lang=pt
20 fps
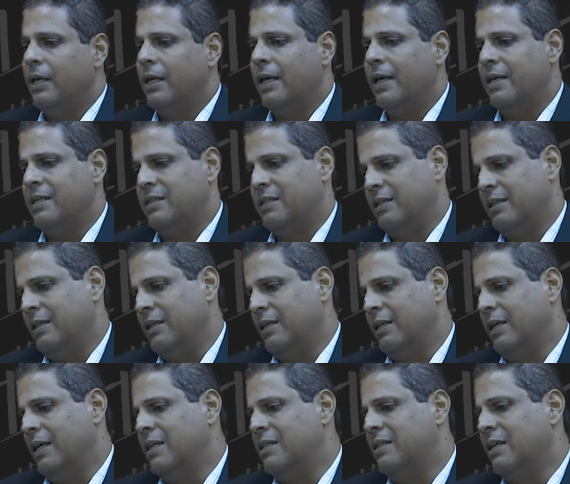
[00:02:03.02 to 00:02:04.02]

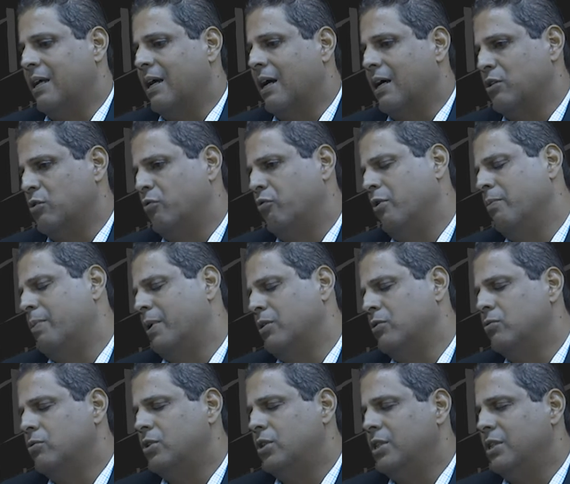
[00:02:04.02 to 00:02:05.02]
Esse, esse caso foi para a
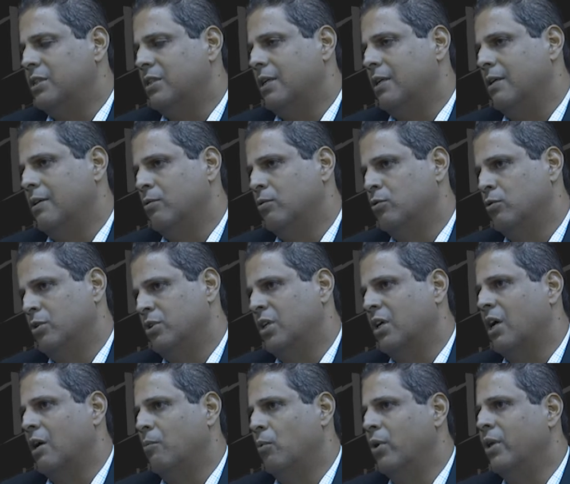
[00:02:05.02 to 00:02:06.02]
justiça, o juiz
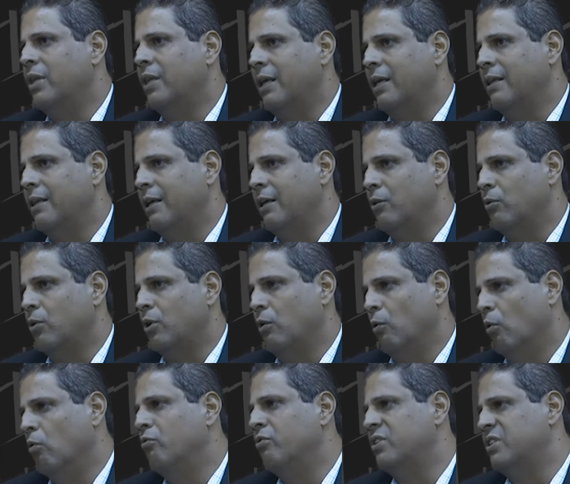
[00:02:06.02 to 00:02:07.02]
acabou entendendo que
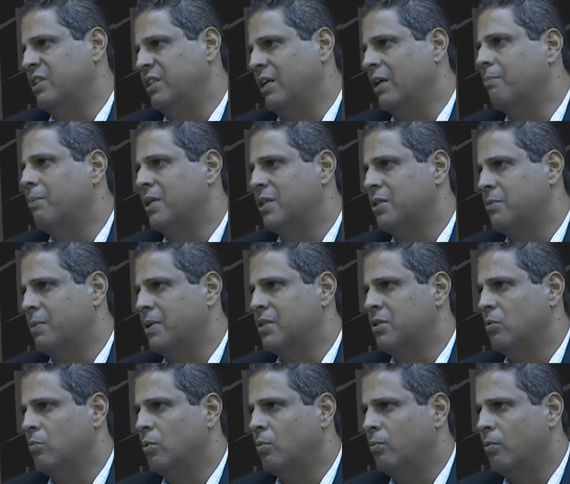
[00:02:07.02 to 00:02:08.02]
houve sim a
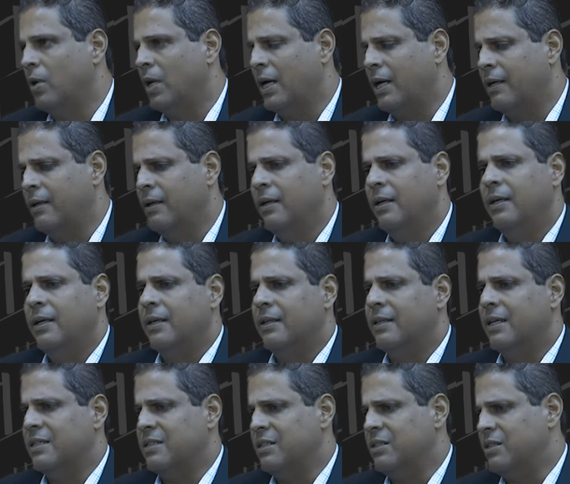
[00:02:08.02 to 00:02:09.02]
participação popular
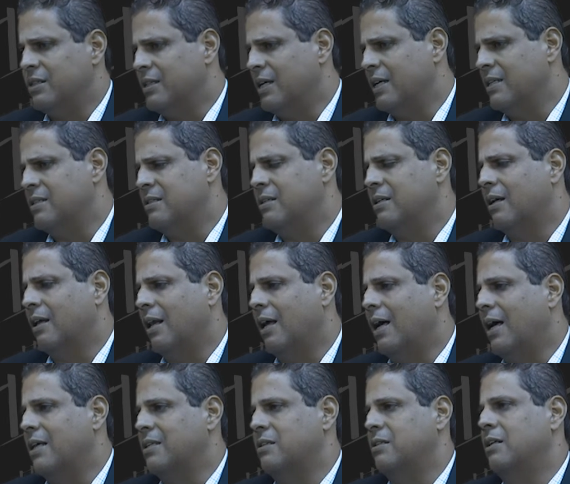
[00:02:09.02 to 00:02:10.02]
das entidades de
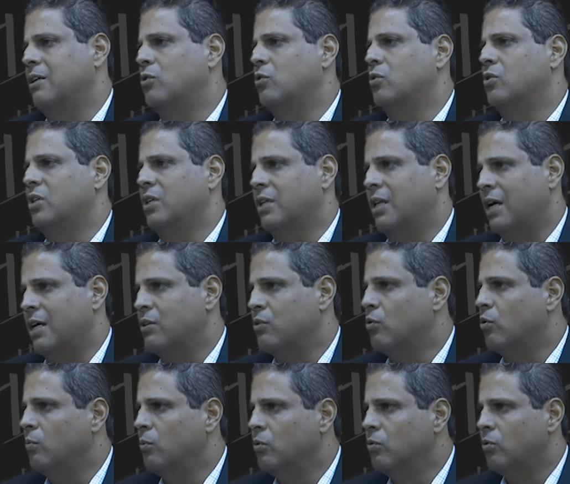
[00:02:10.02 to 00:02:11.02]
classe, da sociedade
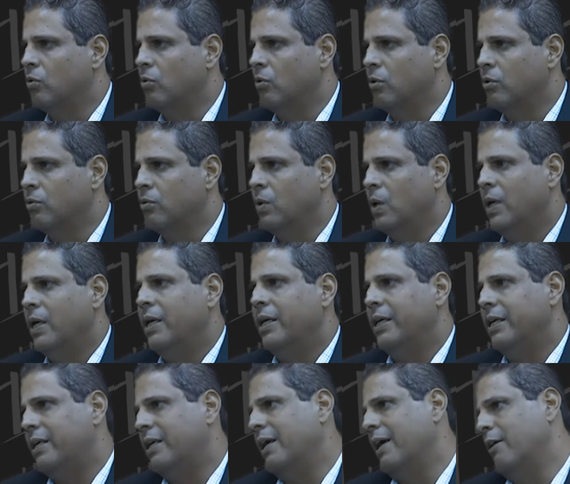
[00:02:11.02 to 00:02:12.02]
como um todo,
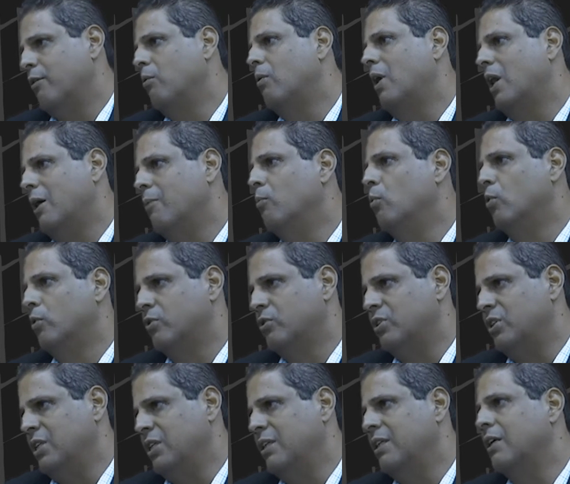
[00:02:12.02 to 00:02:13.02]
e que era um clamor
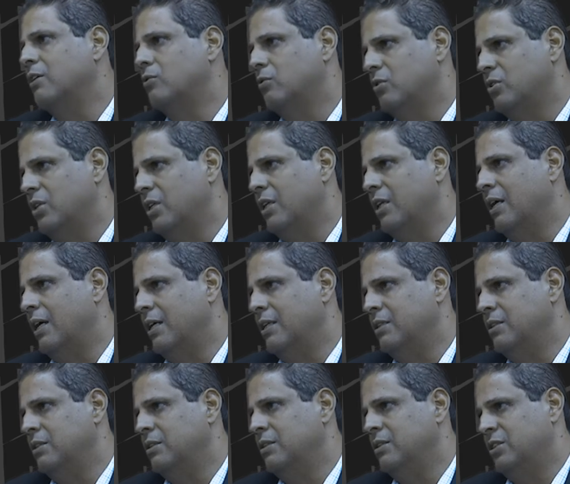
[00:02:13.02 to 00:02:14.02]
sim da
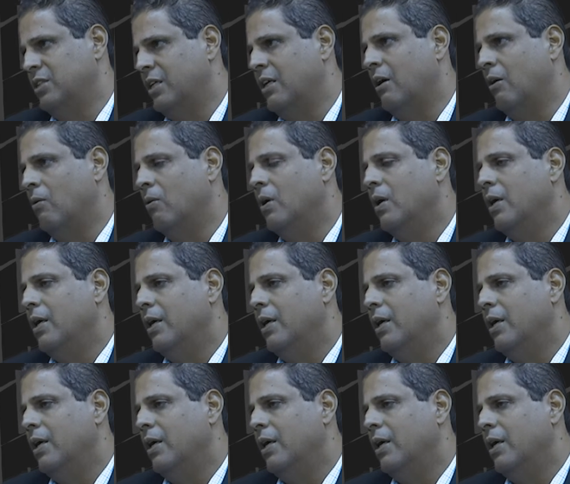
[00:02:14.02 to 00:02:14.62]
sociedade geral.